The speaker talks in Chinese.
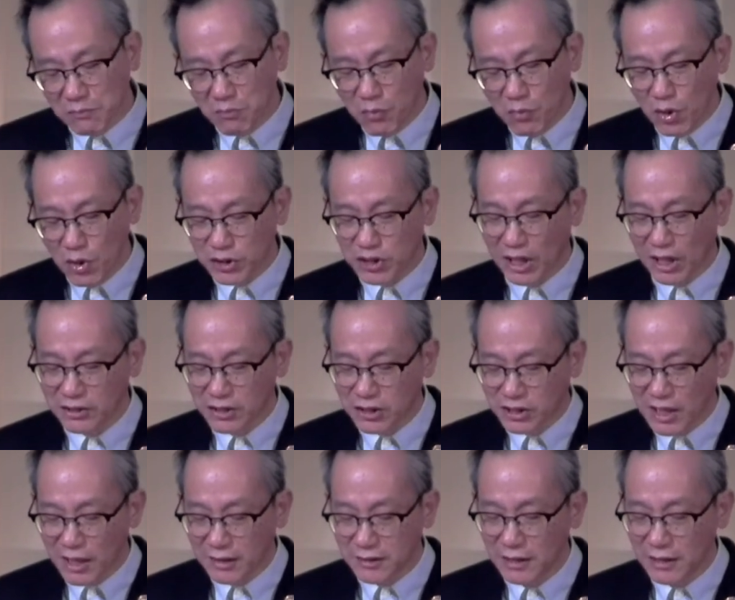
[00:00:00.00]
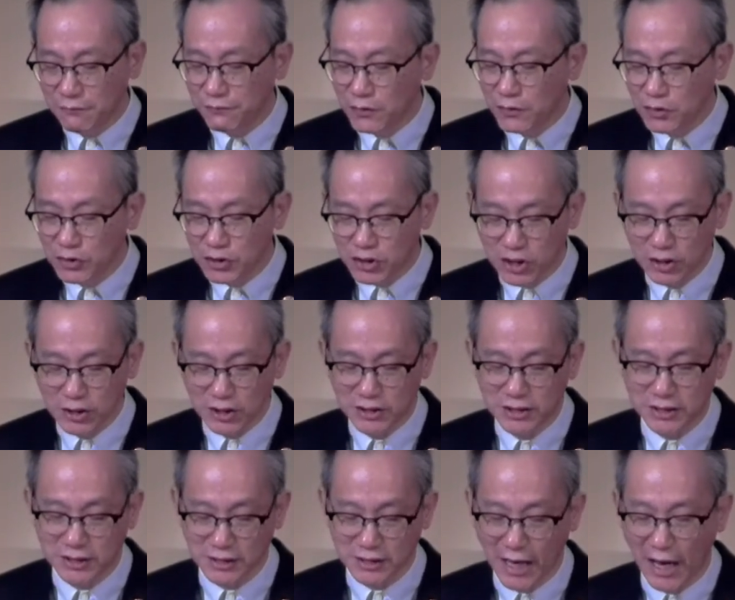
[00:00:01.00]
但在默想上帝丰盛
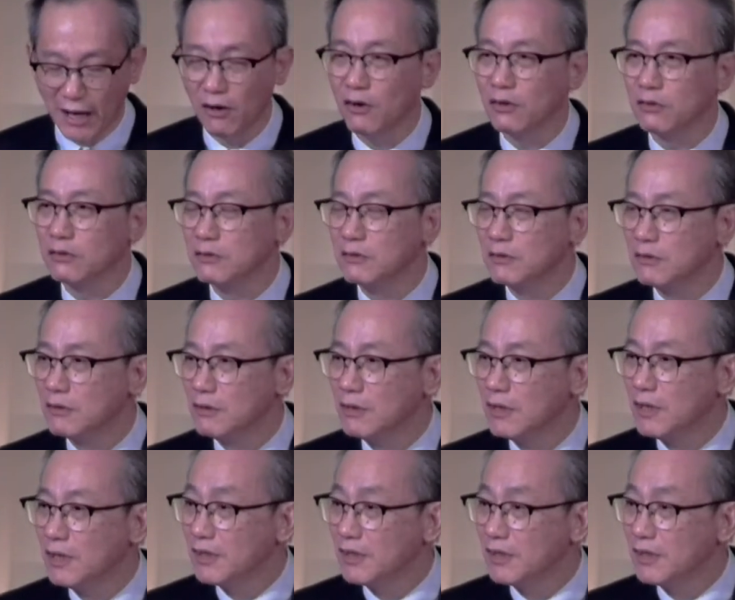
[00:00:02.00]
的慈爱后，